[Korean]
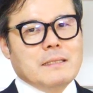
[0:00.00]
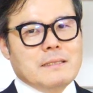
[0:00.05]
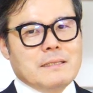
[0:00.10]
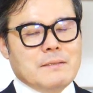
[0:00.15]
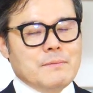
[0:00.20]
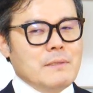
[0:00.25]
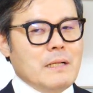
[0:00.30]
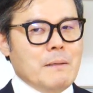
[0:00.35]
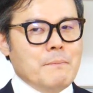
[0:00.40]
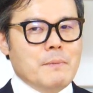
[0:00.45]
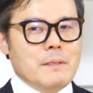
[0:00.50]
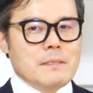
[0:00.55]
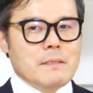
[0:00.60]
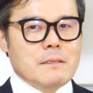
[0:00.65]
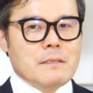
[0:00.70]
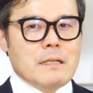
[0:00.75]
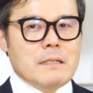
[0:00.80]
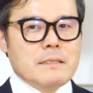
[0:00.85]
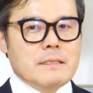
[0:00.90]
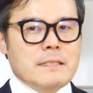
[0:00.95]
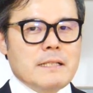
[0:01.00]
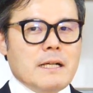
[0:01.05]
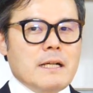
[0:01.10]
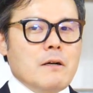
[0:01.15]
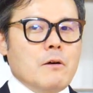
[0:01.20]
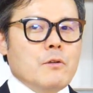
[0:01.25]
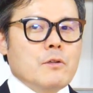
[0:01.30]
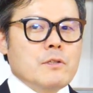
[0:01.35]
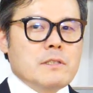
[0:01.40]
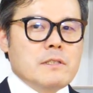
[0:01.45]
집을 안 판. 그러니까
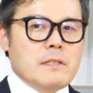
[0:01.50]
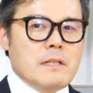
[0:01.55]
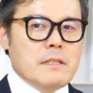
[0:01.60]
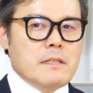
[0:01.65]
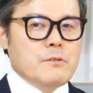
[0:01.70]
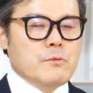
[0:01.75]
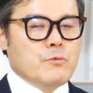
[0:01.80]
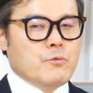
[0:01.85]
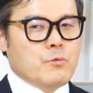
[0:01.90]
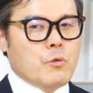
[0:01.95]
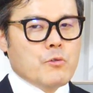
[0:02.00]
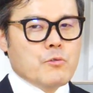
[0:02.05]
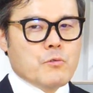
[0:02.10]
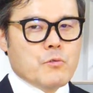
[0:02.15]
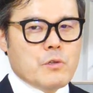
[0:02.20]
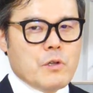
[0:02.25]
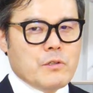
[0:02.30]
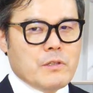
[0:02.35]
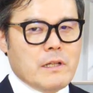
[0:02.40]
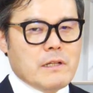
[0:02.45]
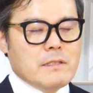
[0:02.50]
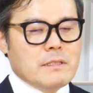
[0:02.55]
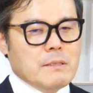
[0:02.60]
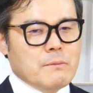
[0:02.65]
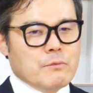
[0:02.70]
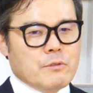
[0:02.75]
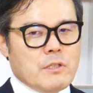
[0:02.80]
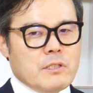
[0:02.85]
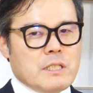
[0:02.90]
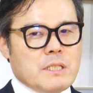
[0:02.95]
제가 어렸을 때 초중고등학교 다닐
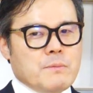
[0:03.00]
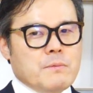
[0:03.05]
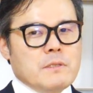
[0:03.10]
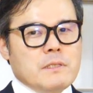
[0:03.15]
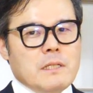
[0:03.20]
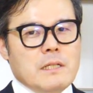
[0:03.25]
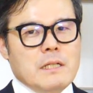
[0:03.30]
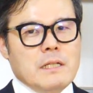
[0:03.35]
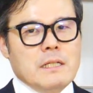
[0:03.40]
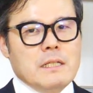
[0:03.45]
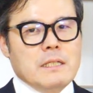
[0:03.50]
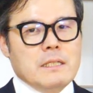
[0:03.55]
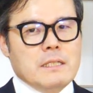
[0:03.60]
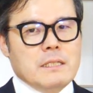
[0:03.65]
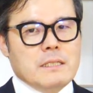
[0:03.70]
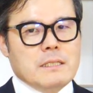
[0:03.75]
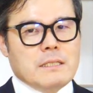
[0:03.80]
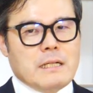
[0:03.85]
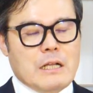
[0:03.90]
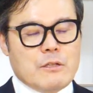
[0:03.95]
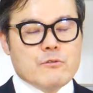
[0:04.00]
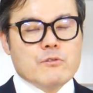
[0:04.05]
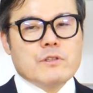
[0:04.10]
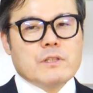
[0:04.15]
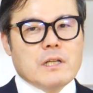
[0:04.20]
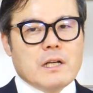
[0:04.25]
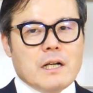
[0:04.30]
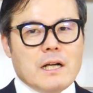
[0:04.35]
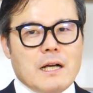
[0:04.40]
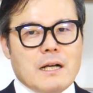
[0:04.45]
때부터 집을 가지고
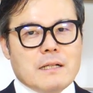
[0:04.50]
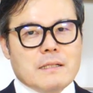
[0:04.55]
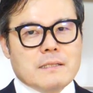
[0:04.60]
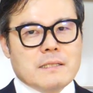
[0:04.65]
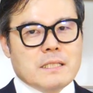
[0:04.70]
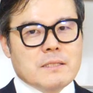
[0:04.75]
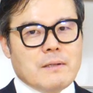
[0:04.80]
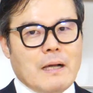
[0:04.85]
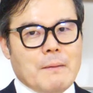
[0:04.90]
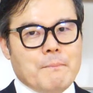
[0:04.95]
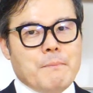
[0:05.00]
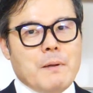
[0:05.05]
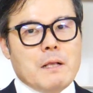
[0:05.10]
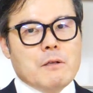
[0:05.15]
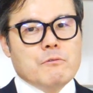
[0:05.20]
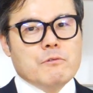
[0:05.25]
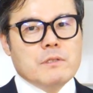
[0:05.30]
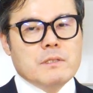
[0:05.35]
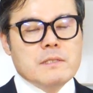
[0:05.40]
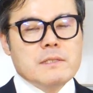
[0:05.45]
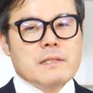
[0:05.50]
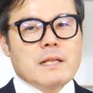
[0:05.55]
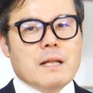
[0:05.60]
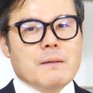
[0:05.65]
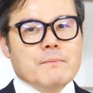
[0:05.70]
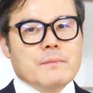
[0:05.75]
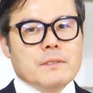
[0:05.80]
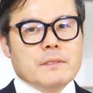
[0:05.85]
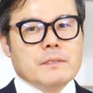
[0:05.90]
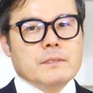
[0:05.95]
있다가 지금 안 팔고 있는
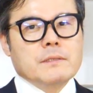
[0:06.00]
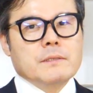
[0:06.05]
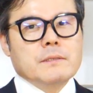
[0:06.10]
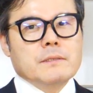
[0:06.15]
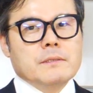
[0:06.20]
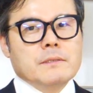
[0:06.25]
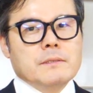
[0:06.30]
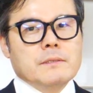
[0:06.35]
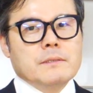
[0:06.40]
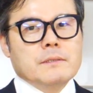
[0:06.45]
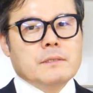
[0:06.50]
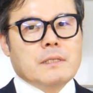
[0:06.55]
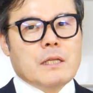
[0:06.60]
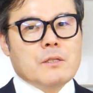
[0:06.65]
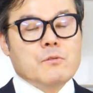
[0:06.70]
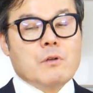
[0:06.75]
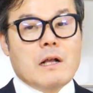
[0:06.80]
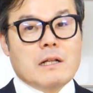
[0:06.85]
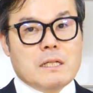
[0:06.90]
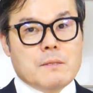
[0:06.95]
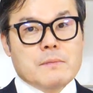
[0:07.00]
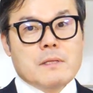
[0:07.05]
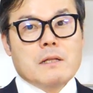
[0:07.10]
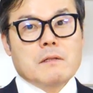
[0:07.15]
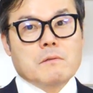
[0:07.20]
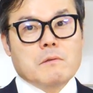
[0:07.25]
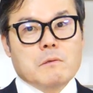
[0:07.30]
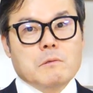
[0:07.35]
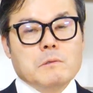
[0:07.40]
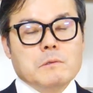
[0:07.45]
사람들은 계속 강남
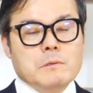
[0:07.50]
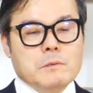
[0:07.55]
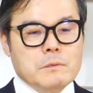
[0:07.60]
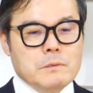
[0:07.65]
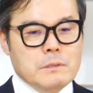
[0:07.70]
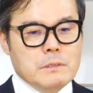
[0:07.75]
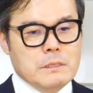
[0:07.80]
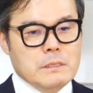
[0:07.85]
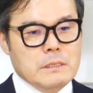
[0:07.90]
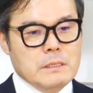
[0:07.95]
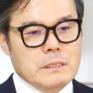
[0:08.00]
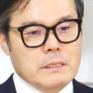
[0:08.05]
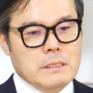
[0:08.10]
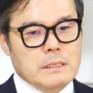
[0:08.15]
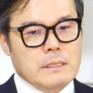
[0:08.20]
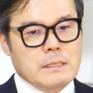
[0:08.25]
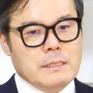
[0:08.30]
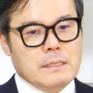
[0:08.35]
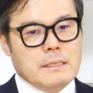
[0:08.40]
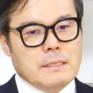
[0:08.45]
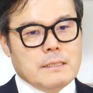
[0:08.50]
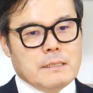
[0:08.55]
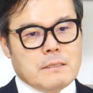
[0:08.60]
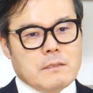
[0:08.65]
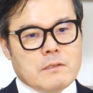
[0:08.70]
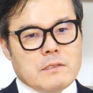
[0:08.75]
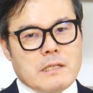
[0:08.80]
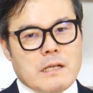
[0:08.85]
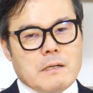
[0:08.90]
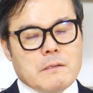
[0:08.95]
사는 거고
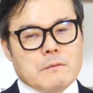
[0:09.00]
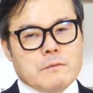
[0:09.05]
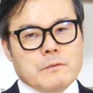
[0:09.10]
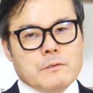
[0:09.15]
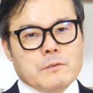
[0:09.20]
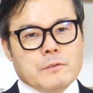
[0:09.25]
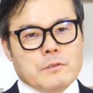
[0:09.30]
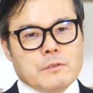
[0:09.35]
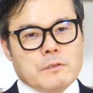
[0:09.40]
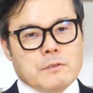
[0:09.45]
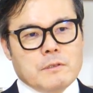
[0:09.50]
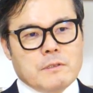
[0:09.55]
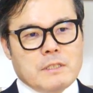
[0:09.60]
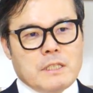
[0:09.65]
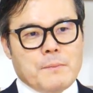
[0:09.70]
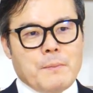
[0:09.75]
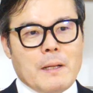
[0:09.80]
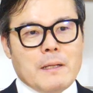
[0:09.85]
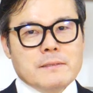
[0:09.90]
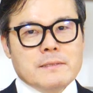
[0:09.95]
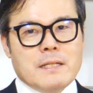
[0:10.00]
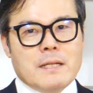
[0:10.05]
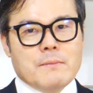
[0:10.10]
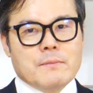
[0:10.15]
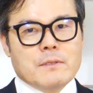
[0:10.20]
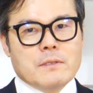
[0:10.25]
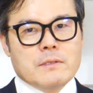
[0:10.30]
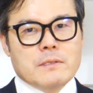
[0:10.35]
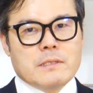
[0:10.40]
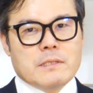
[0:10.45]
그렇지 않고 그때 판
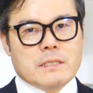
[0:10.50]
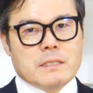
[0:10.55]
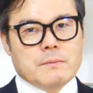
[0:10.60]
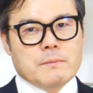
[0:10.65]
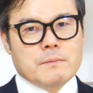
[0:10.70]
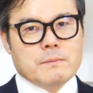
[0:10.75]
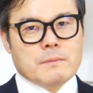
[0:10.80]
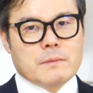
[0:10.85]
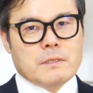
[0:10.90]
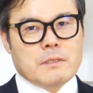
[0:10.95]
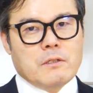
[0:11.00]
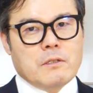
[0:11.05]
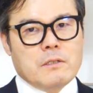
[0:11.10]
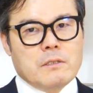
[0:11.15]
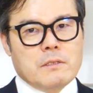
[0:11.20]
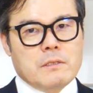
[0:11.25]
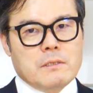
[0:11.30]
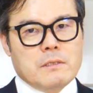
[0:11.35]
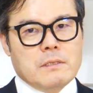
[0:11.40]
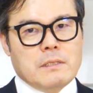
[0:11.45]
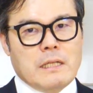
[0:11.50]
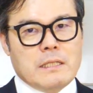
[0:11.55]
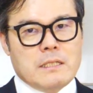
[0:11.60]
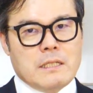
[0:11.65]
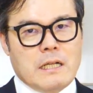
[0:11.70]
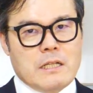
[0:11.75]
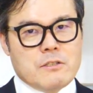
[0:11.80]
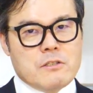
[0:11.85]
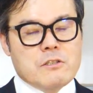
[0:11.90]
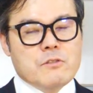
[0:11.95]
사람들은 지금 그걸
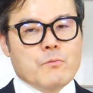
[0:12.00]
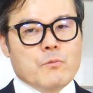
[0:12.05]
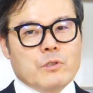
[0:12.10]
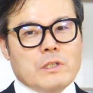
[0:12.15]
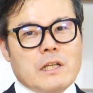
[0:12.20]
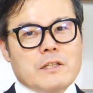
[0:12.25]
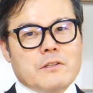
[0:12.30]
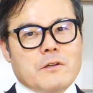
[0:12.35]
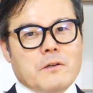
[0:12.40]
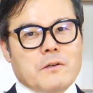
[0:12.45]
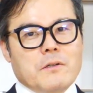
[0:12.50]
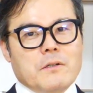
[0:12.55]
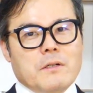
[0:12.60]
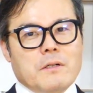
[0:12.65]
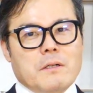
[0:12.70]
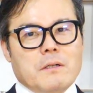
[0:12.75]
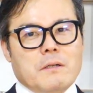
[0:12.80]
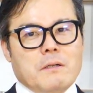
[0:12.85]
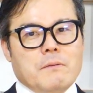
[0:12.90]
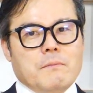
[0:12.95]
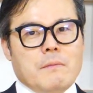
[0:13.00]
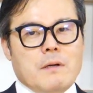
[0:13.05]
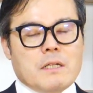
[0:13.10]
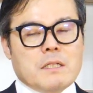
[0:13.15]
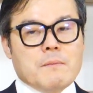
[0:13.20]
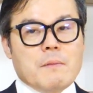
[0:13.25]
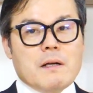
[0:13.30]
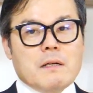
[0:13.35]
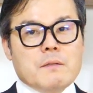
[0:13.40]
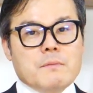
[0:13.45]
다시 가지지 못하죠. 아,
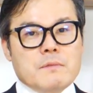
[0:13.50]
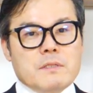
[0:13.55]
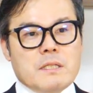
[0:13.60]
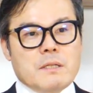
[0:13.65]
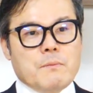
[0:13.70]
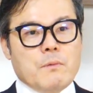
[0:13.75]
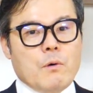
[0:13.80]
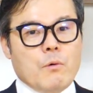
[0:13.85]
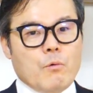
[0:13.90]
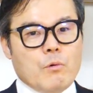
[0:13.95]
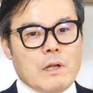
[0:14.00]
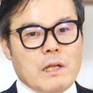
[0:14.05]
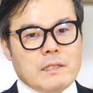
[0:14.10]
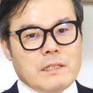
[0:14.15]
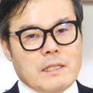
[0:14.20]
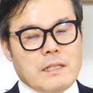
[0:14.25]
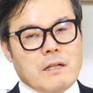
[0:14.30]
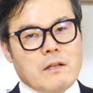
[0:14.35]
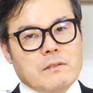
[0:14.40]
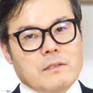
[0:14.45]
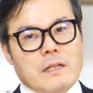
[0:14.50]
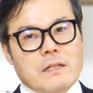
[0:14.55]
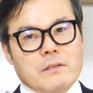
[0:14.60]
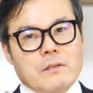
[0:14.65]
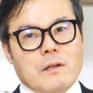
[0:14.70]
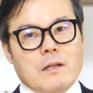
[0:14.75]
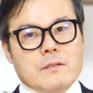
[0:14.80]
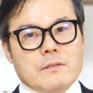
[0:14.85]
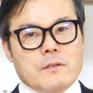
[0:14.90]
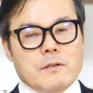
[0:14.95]
그만큼 이제 뭐 올랐다 내렸다를
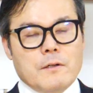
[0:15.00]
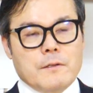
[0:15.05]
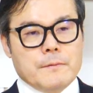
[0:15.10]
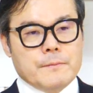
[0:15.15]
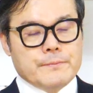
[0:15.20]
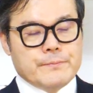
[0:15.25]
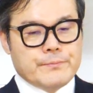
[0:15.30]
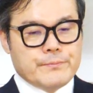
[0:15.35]
떠나서